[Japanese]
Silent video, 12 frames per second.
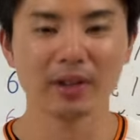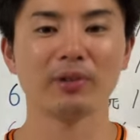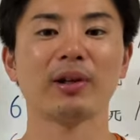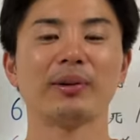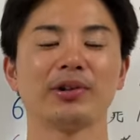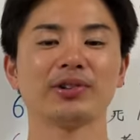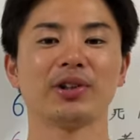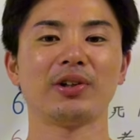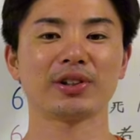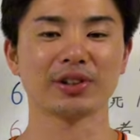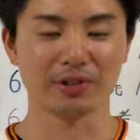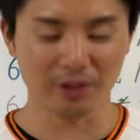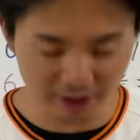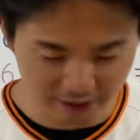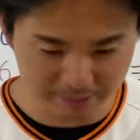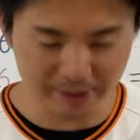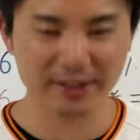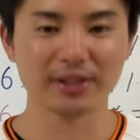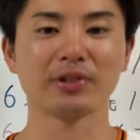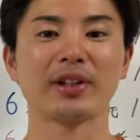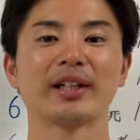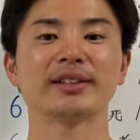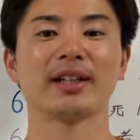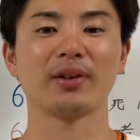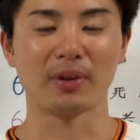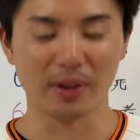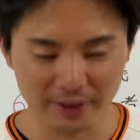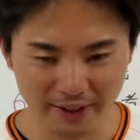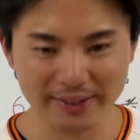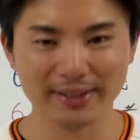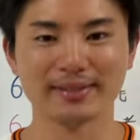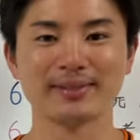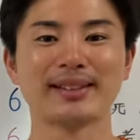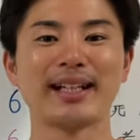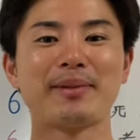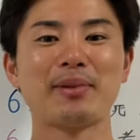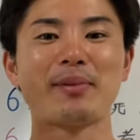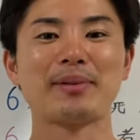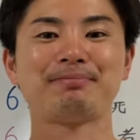これからもどうぞよろしくお願いします。そんな感じで今日は終わってきます。じゃあね、バ